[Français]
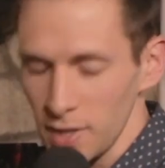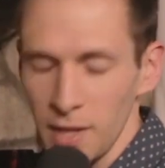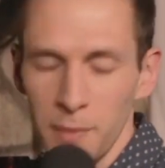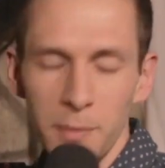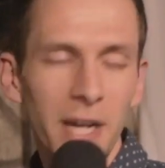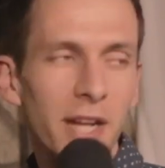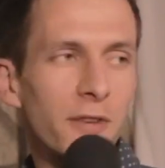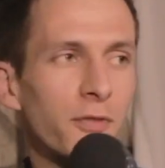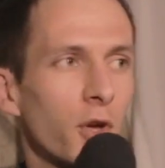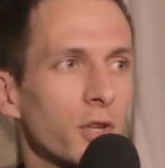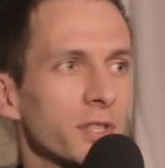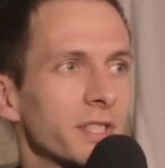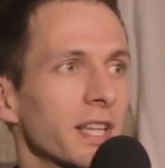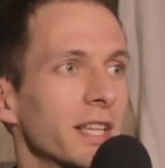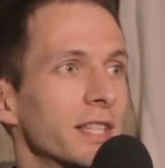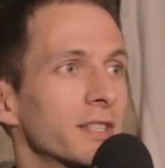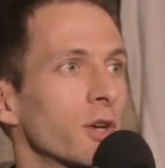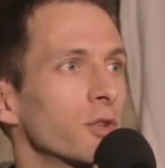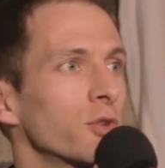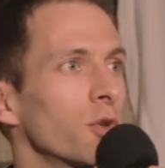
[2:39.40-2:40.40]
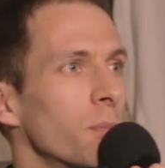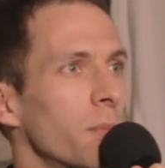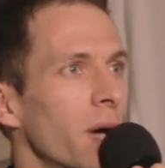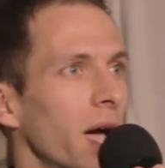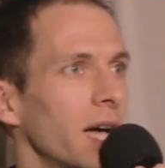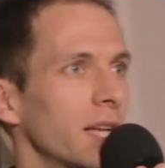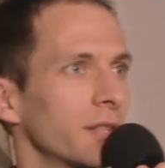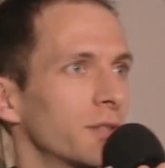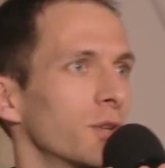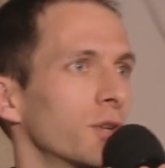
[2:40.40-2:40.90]
Mais les Français, ils en ont
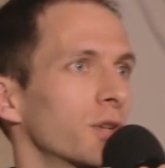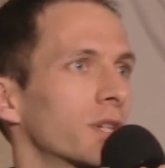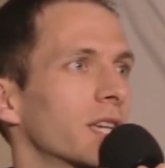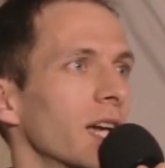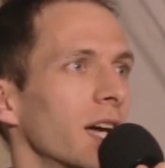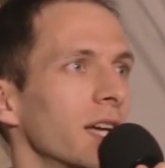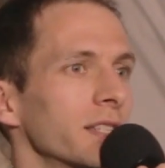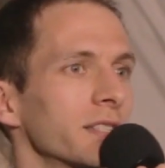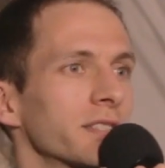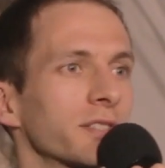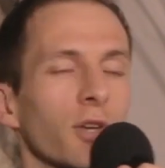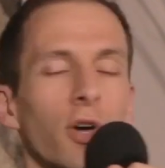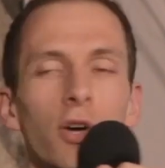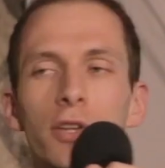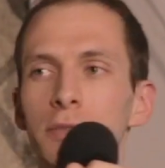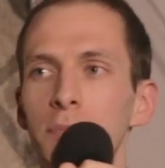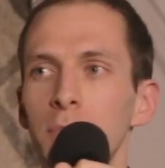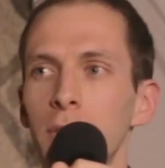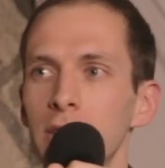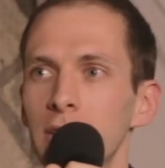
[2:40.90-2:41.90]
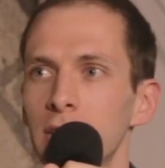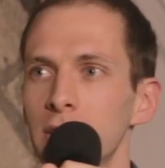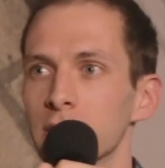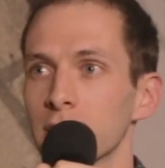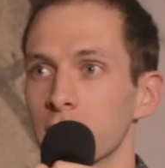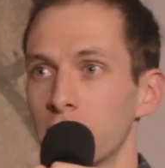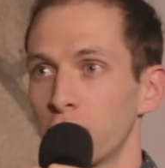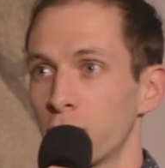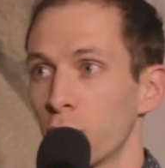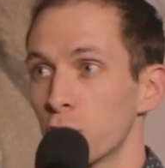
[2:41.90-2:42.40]
marre de 15-30
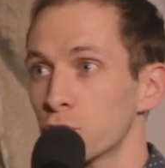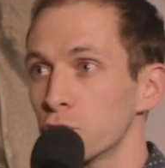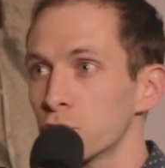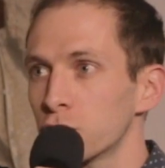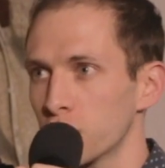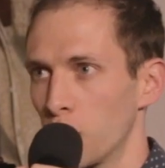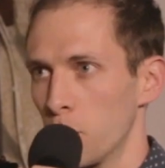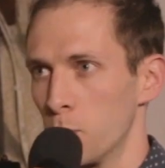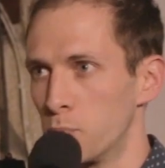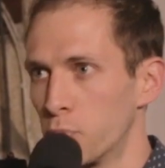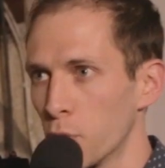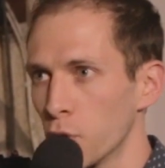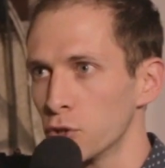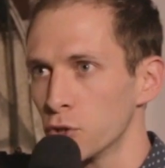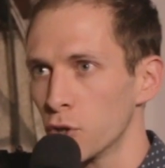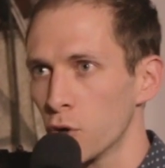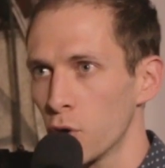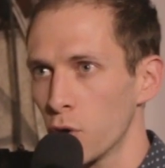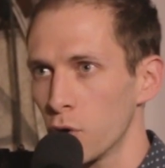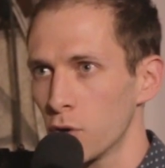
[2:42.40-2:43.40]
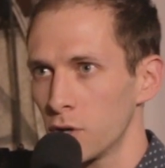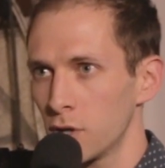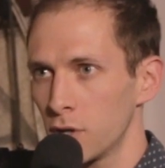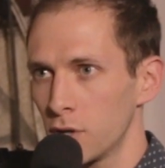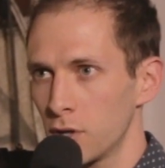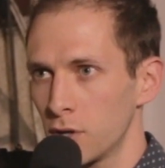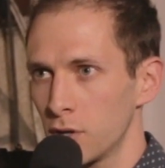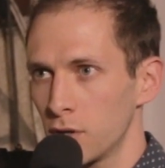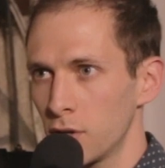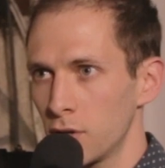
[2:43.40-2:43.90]
ministres. Il faut juste Bono
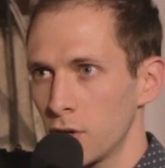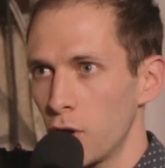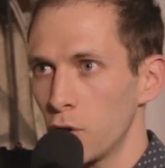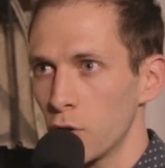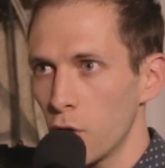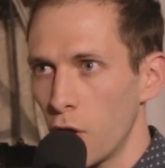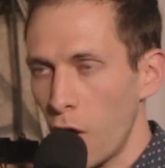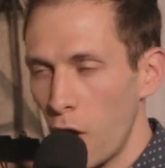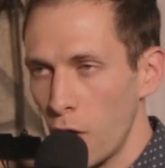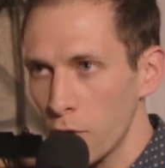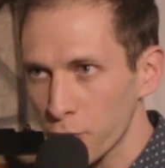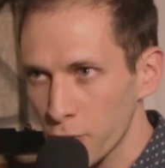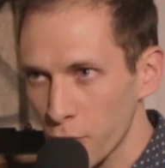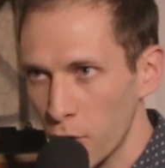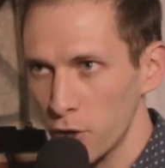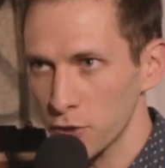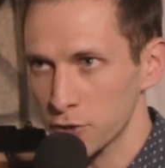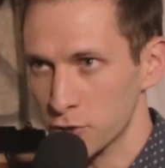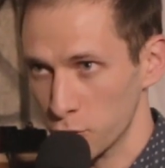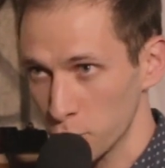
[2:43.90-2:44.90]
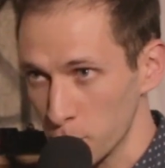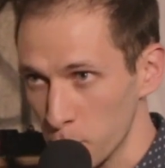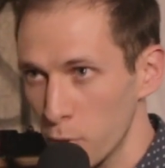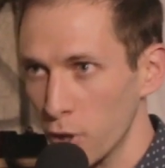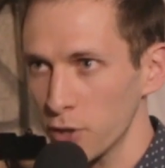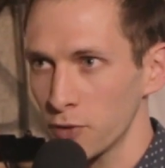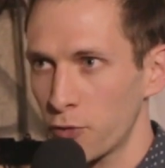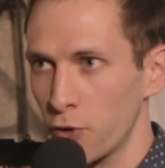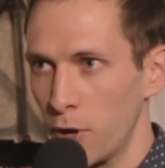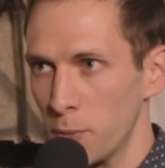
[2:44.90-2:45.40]
en France, une
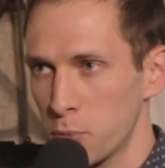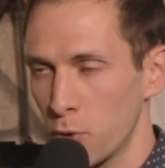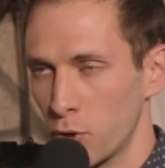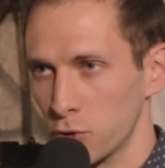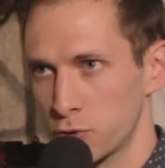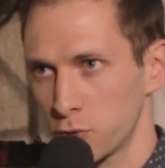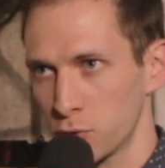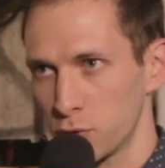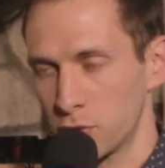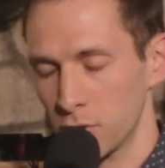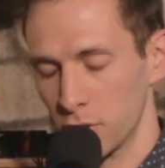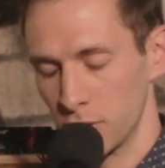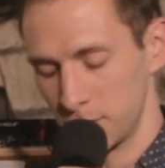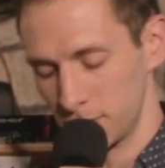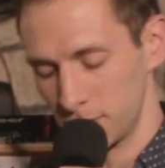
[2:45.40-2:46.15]
bonne fois pour toutes.